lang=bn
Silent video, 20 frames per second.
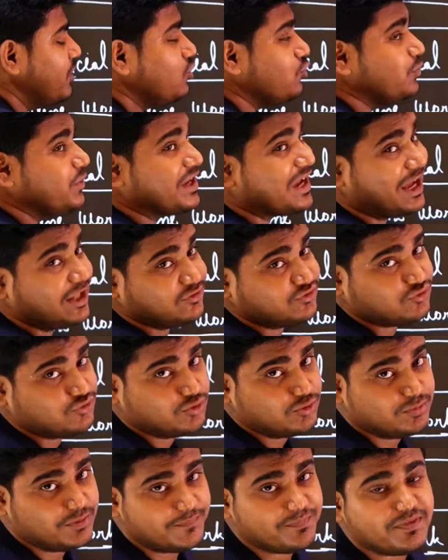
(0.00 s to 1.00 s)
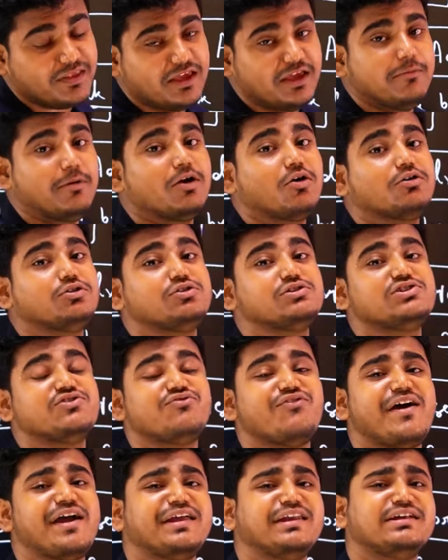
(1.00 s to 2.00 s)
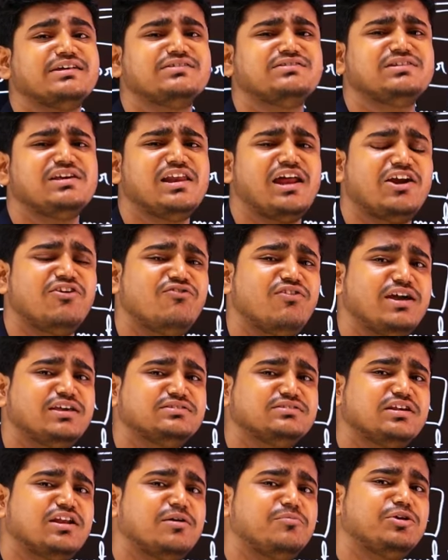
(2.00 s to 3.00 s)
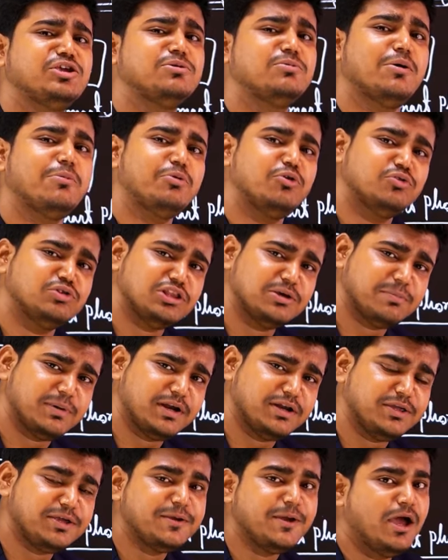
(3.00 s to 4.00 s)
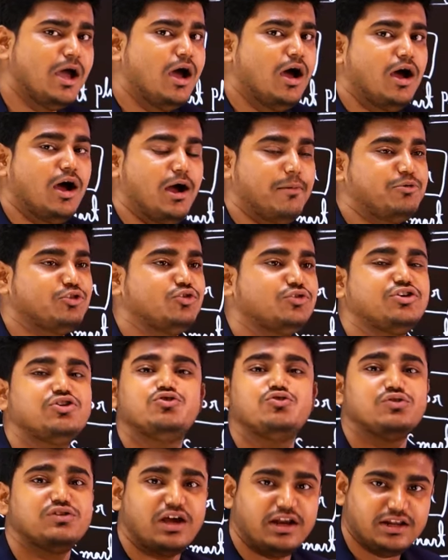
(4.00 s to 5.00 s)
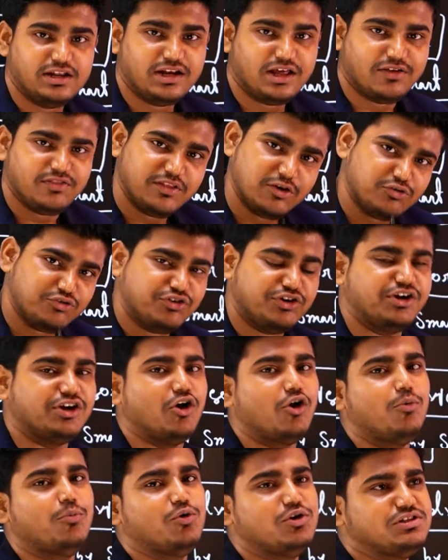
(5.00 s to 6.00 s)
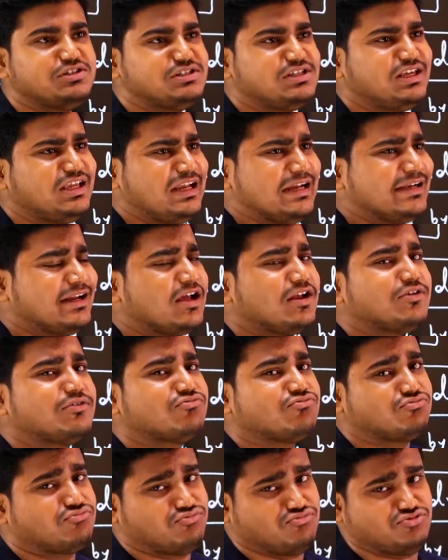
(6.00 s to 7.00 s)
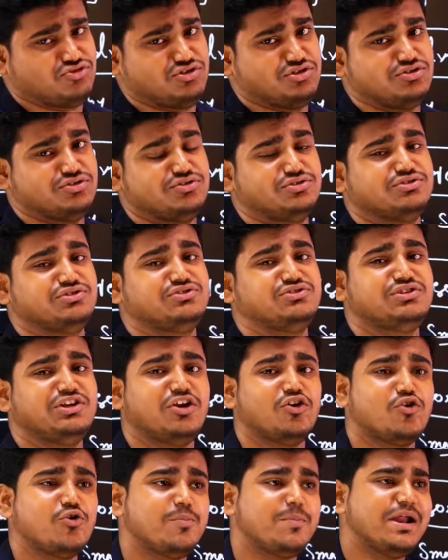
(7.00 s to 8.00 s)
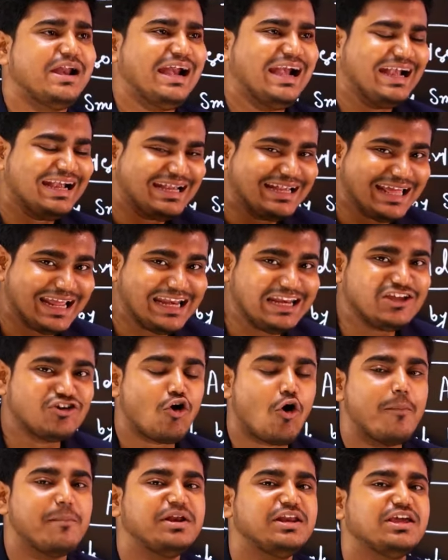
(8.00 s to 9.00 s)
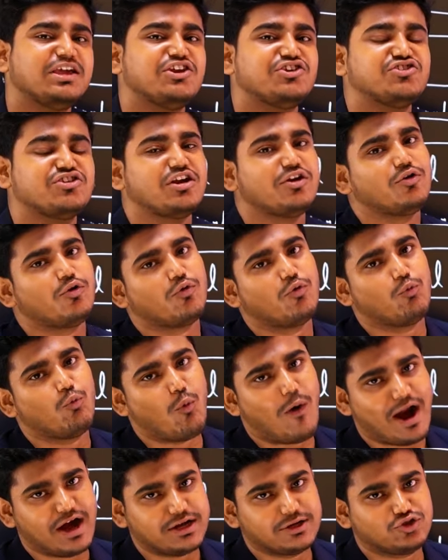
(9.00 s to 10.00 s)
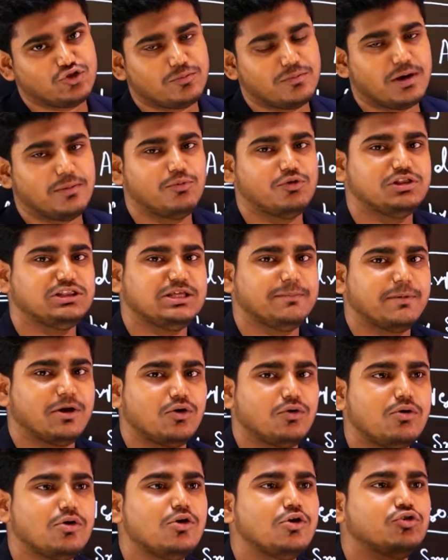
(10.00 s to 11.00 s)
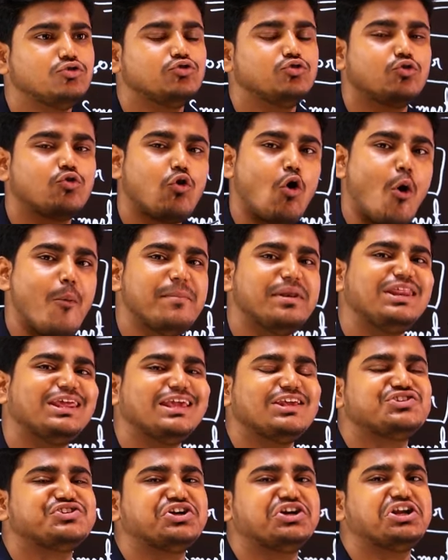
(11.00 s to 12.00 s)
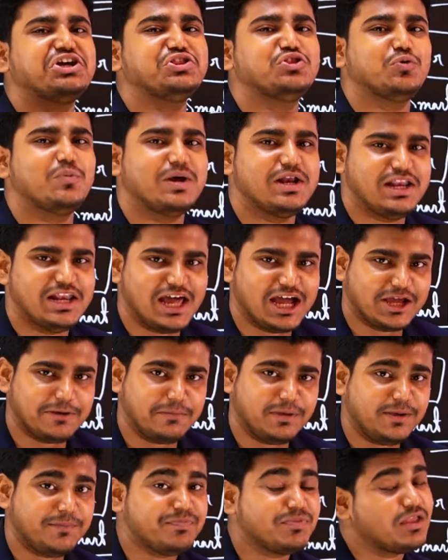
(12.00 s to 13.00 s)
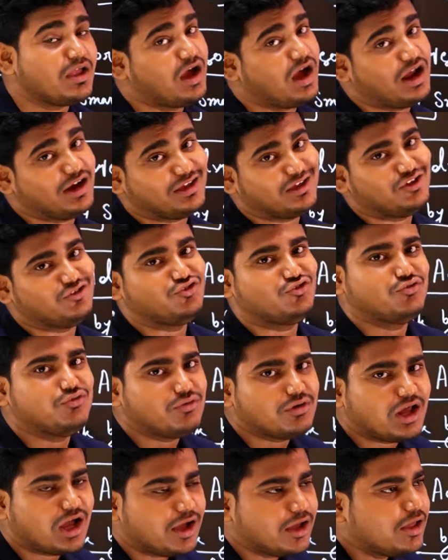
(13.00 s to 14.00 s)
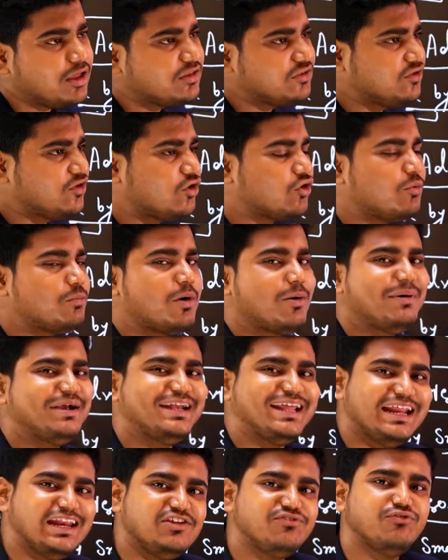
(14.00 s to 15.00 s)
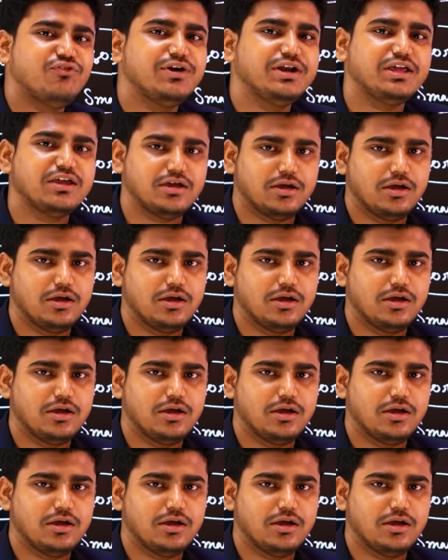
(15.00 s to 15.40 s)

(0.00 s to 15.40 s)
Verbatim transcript: তুমি কাজ করবে এবার কথা হচ্ছে ফাইন্যান্সিয়াল অ্যাডভাইজার আমি কিভাবে হতে পারি আমি তো কিছু জানি না দেখো সেটাও বলছি এটা যেরকম টেলিকমিউনিকেশন ওয়ার্ড তোমরা বলতে পারো শুধু কমিউনিকেশনটাই তোমার লাগবে আর কিচ্ছু না যেরকমভাবে টেলিফোনিক